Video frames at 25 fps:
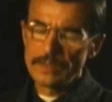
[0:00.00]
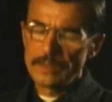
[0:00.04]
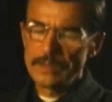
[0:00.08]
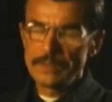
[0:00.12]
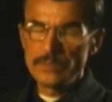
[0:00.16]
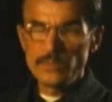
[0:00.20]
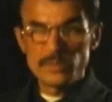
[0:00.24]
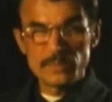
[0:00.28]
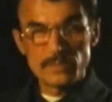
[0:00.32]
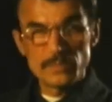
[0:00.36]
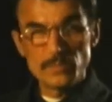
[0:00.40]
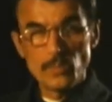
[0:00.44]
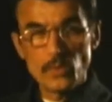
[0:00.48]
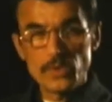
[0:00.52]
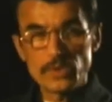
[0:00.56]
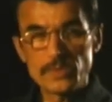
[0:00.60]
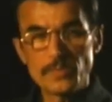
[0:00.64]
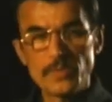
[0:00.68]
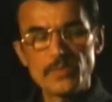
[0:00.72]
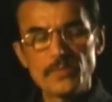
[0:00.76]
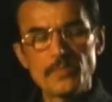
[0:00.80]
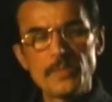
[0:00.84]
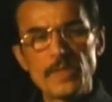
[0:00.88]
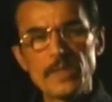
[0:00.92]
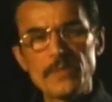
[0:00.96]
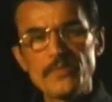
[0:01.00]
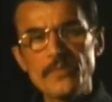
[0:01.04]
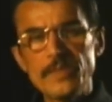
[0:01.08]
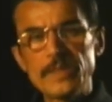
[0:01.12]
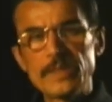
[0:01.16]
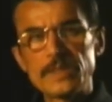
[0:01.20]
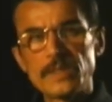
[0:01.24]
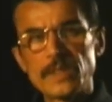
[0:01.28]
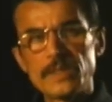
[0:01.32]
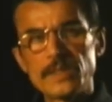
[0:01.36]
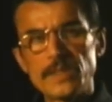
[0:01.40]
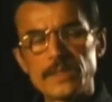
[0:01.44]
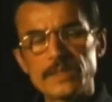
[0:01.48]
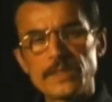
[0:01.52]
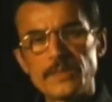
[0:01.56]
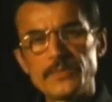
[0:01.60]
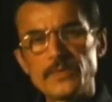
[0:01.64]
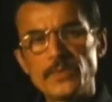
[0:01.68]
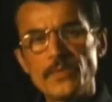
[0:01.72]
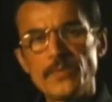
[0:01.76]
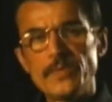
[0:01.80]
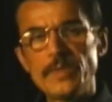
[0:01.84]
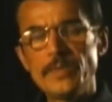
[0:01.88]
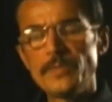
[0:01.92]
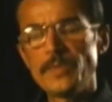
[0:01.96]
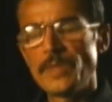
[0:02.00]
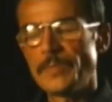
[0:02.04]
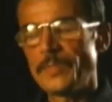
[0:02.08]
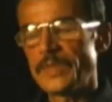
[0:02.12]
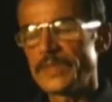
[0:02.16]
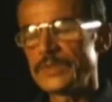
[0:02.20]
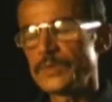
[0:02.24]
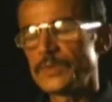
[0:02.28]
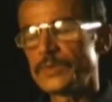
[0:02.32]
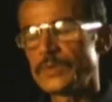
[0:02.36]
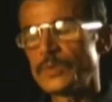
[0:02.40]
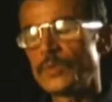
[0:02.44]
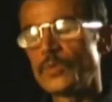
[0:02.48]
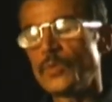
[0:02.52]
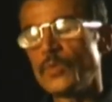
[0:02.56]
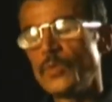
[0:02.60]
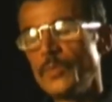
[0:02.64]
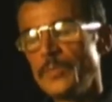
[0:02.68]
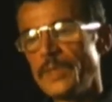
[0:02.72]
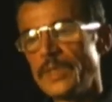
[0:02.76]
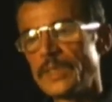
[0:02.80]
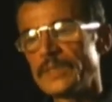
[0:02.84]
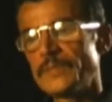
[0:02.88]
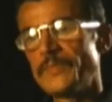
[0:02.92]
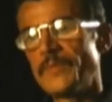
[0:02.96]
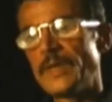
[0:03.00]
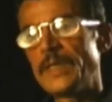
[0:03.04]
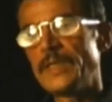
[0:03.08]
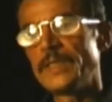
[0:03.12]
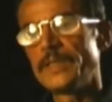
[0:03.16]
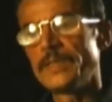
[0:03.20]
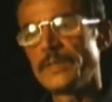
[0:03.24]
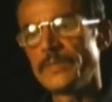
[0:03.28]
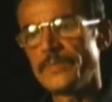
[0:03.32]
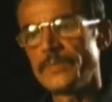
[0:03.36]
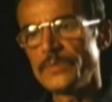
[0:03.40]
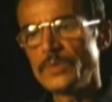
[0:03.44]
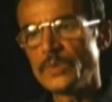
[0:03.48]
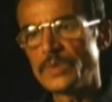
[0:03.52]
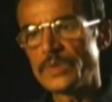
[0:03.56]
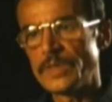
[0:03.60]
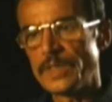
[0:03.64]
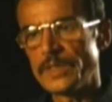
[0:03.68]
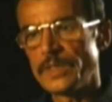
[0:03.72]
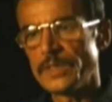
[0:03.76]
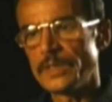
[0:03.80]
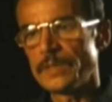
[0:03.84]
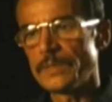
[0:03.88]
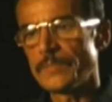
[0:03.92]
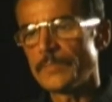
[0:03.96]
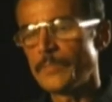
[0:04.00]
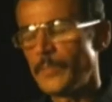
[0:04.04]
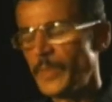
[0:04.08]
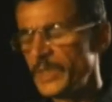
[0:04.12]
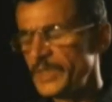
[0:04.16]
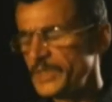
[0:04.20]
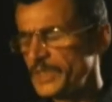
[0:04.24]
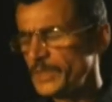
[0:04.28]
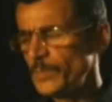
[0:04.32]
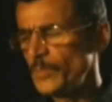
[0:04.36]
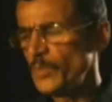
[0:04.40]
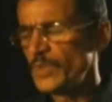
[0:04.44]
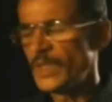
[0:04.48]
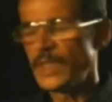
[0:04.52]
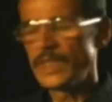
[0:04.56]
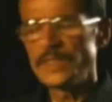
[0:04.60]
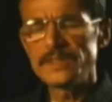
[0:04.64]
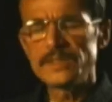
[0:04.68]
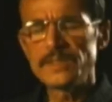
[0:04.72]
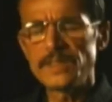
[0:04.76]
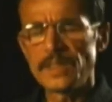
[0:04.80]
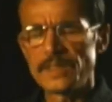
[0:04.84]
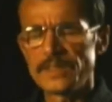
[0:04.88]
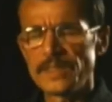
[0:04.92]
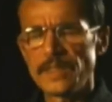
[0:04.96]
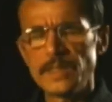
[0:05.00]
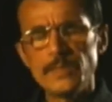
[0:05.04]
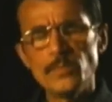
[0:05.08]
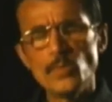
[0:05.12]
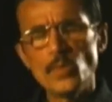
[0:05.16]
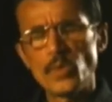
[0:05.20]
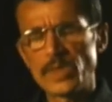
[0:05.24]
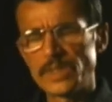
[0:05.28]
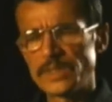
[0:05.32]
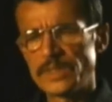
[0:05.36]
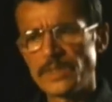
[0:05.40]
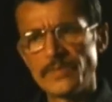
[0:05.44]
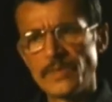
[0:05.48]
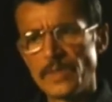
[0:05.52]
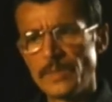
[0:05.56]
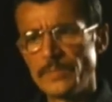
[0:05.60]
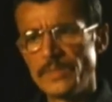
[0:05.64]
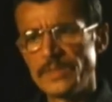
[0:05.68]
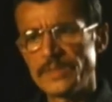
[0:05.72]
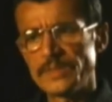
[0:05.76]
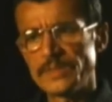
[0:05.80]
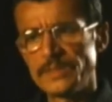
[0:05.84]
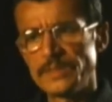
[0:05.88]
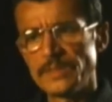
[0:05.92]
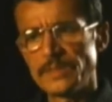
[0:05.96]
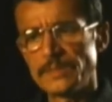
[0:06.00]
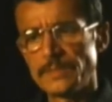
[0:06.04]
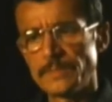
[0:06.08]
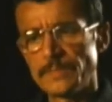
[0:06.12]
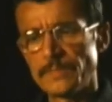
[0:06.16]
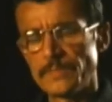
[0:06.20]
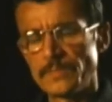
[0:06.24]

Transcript: И вот, может быть, впервые тогда за все время я почувствовал умиротворение внутреннее. Почему? Я не знал, я не мог этого объяснить.